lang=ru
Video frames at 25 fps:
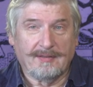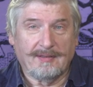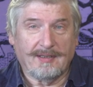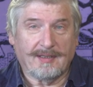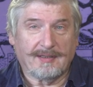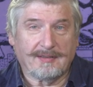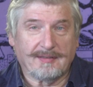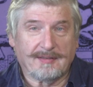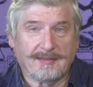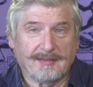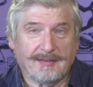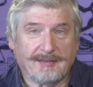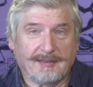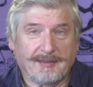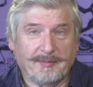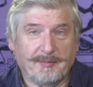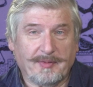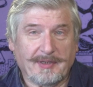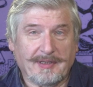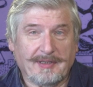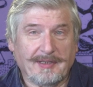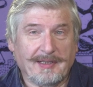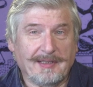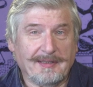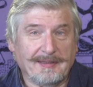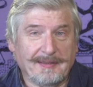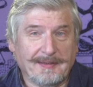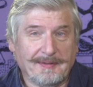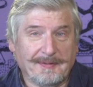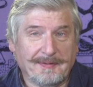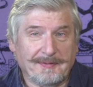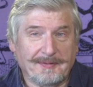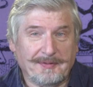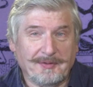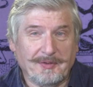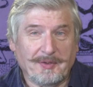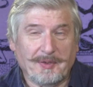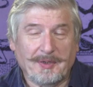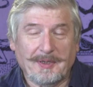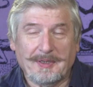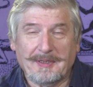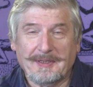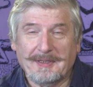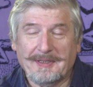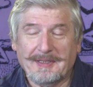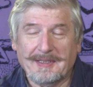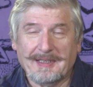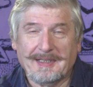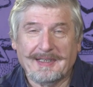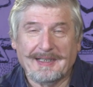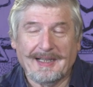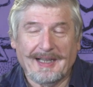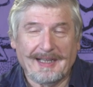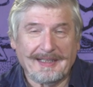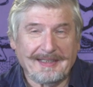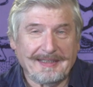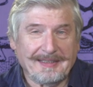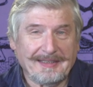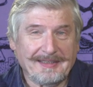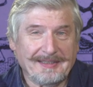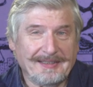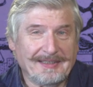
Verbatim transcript: некоторых иммигрантов, но никак